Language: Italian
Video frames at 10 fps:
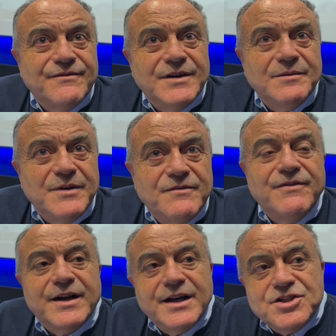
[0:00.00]
e, e,
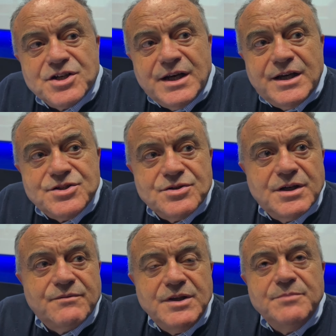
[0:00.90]
fare riciclaggio e
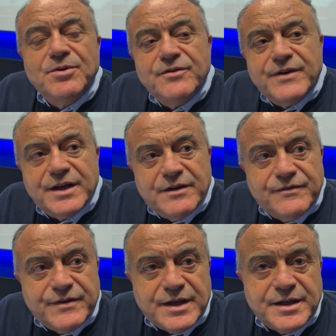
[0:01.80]
quindi poi fare
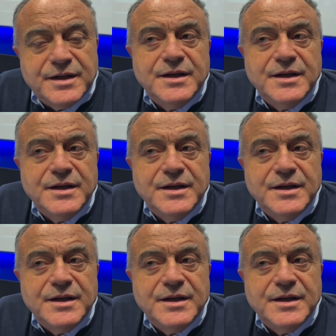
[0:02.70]
affari.